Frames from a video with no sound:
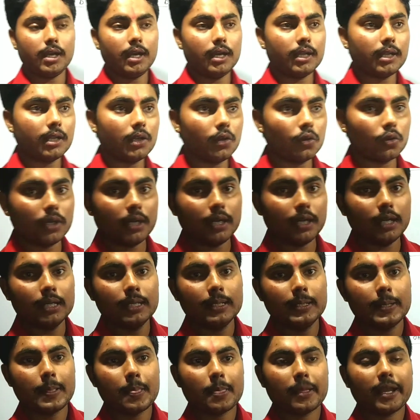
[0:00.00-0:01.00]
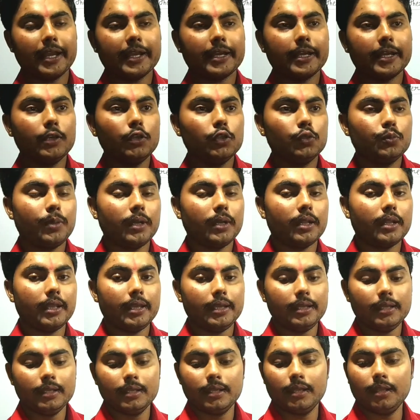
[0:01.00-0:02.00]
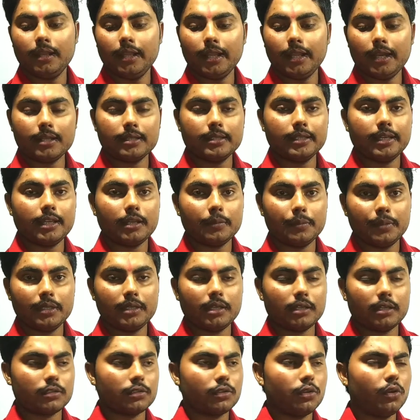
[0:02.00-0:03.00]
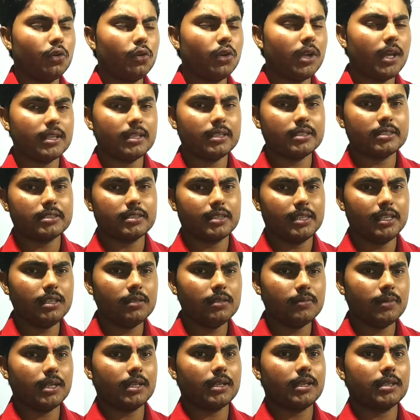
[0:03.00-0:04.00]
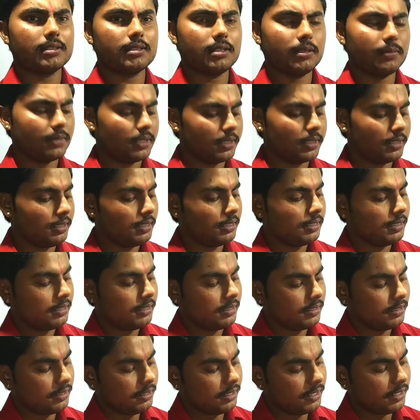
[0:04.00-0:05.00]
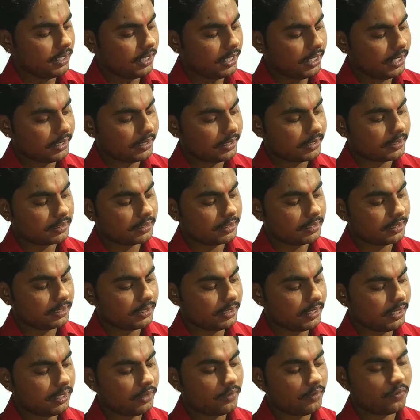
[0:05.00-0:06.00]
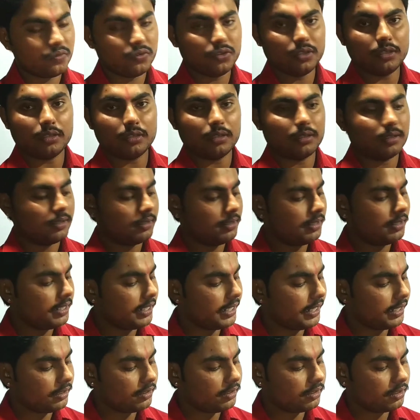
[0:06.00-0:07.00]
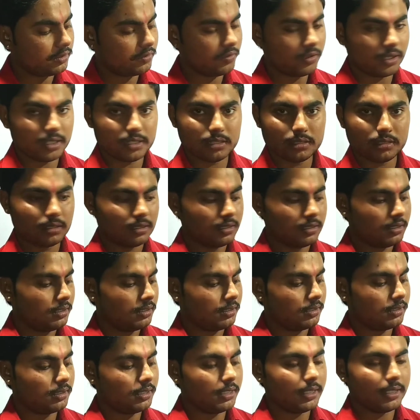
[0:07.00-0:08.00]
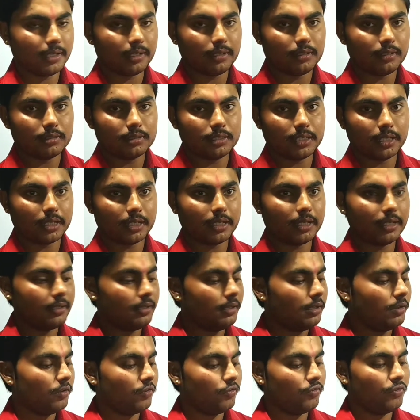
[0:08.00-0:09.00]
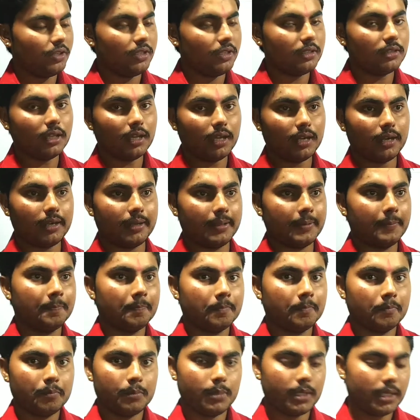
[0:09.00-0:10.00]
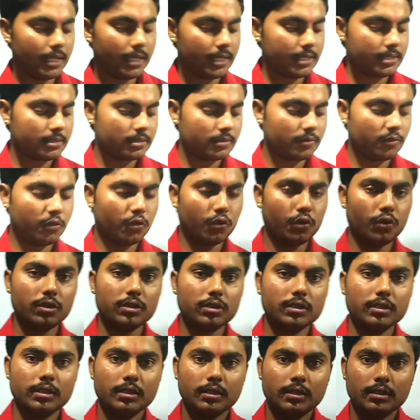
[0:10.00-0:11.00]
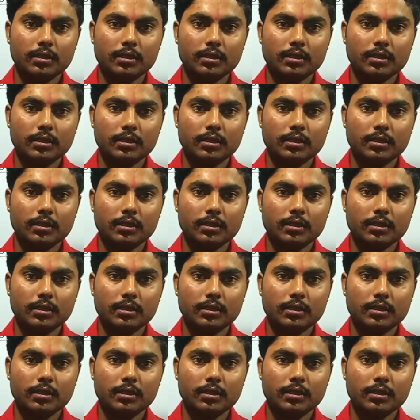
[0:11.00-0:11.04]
आ रहा होगा क्या क्या यूज पड़ रहा है लेट देयर बी का थोड़ा सा तीन वर्ड का शब्द है लेट देयर बी लेट फर्स्ट देयर सेकंड वी थर्ड प्लस फोर्थ